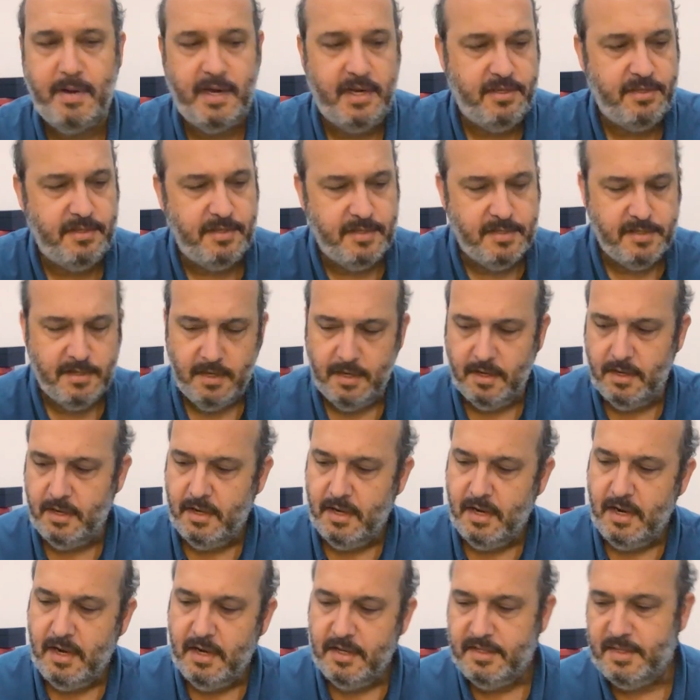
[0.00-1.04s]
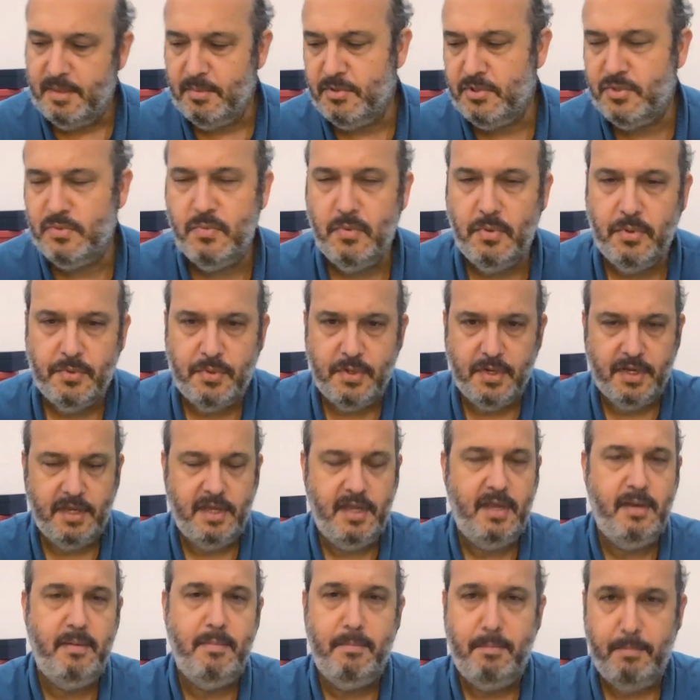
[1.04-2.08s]
páginas. Temos um outro
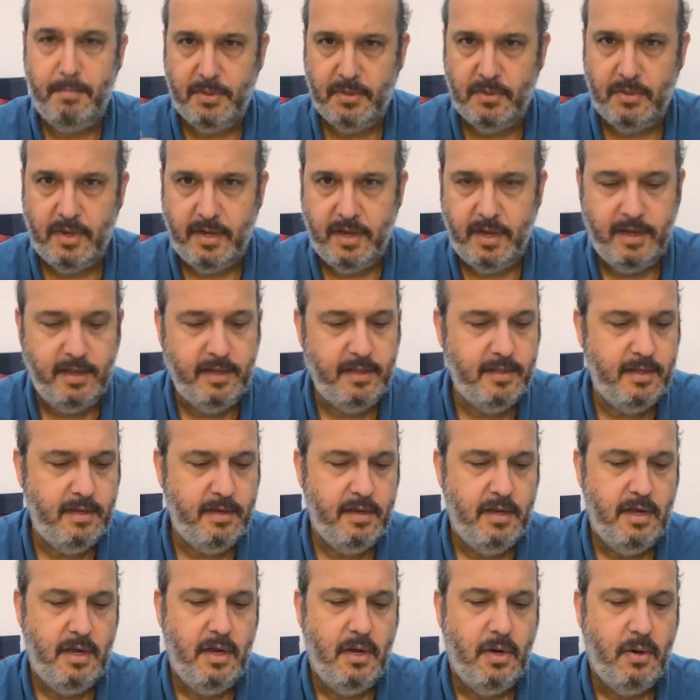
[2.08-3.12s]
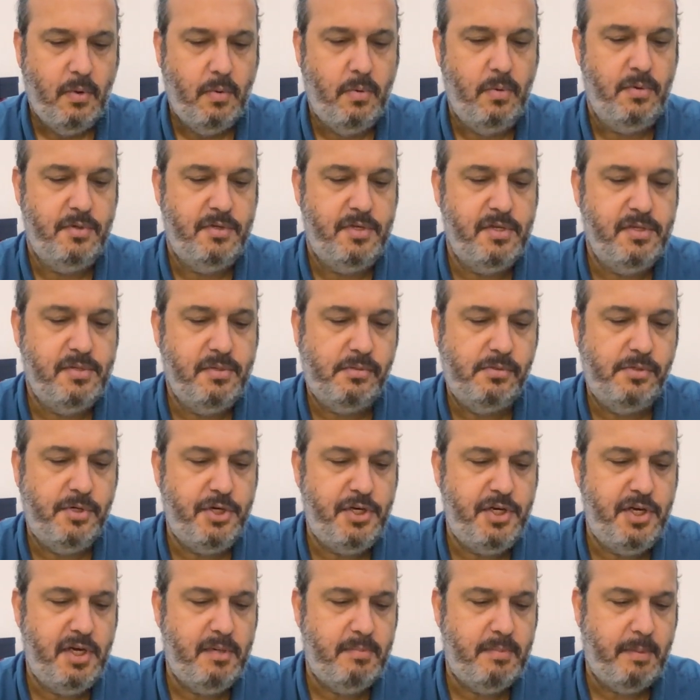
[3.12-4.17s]
aqui, menor ainda, com a
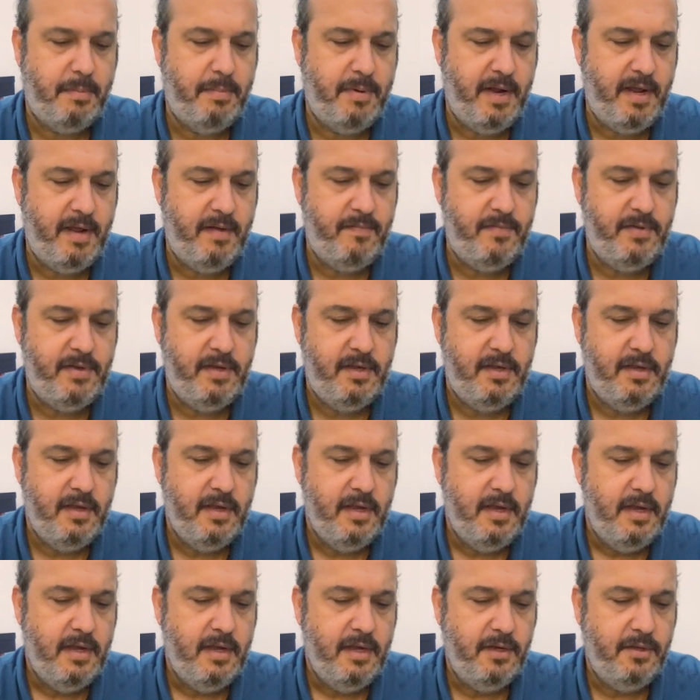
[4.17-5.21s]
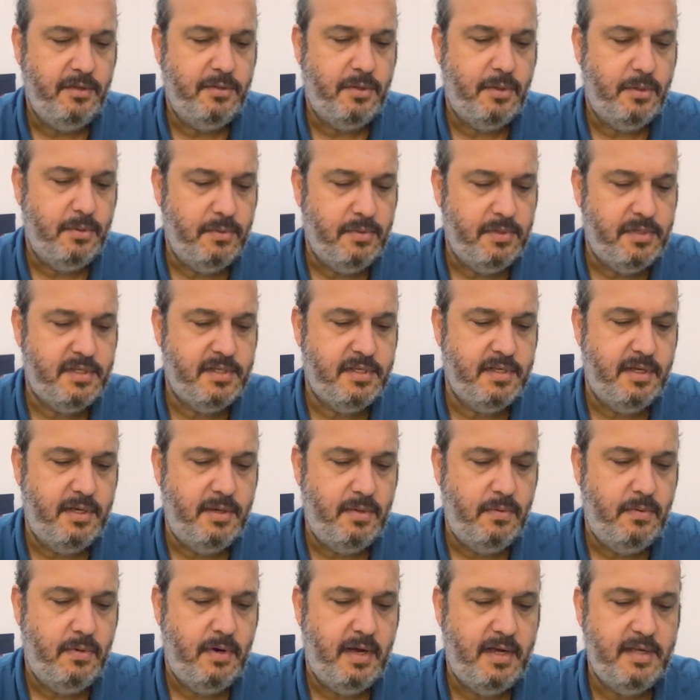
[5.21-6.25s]
Psicologia, uma breve
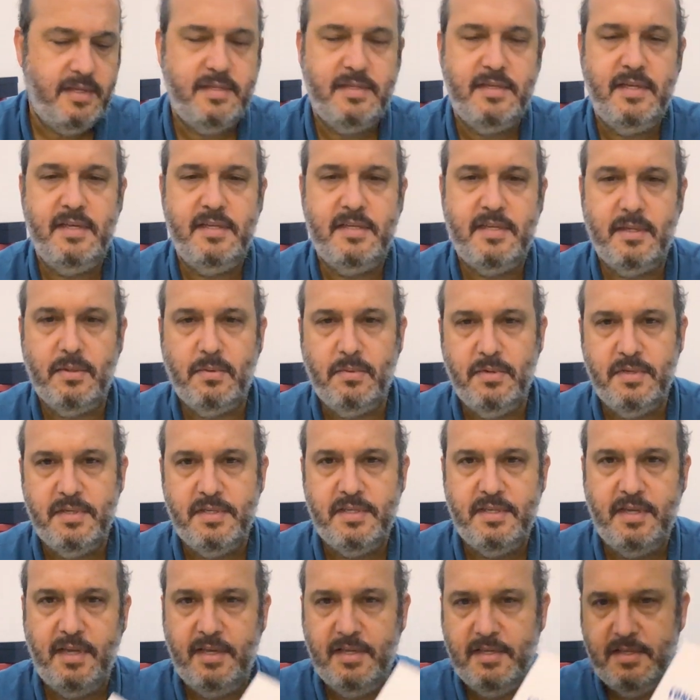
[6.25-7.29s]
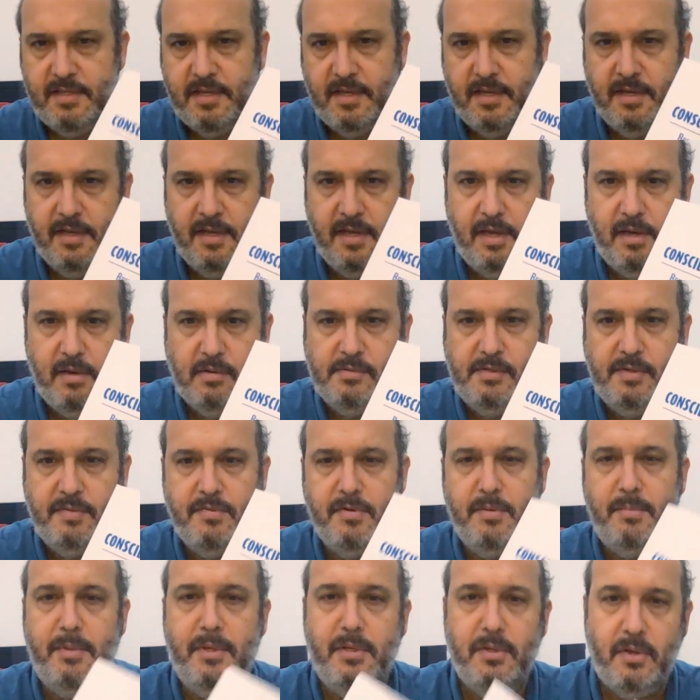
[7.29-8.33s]
introdução à ciência da consciência. É um
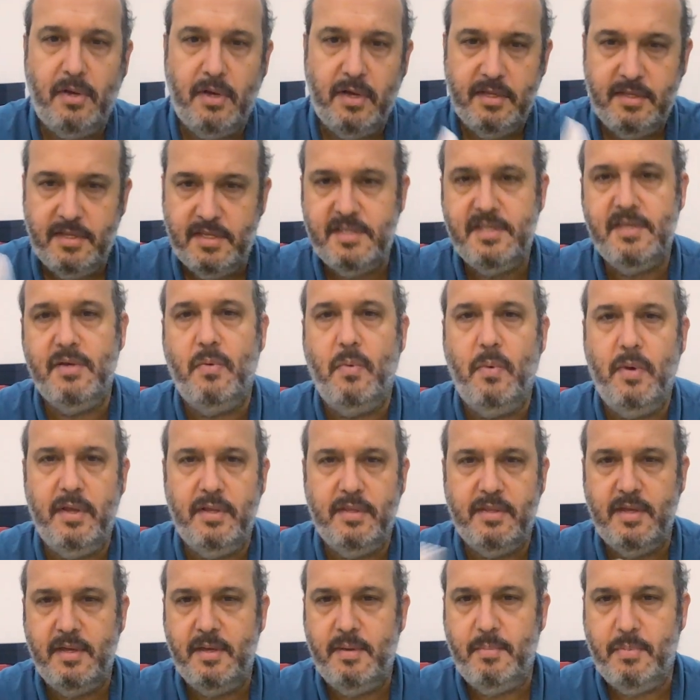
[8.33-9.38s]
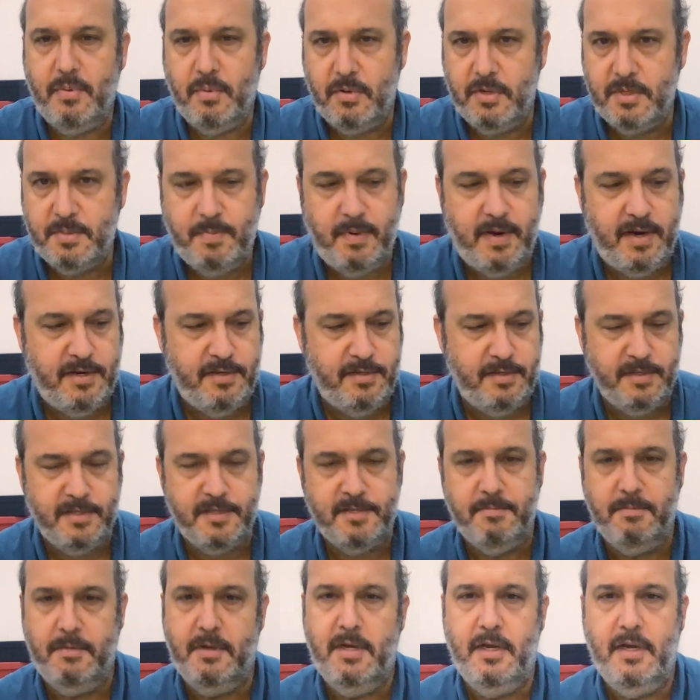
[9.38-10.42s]
livro menor, de 50 e poucas
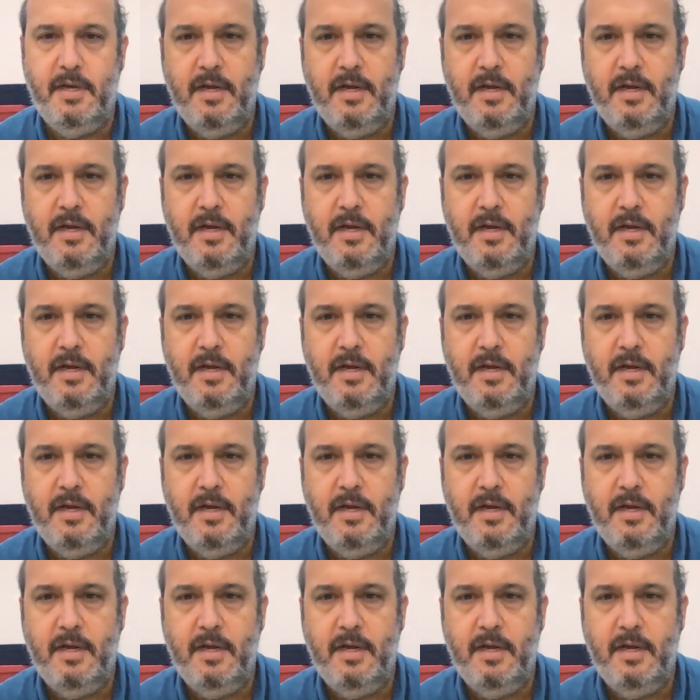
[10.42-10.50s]
páginas.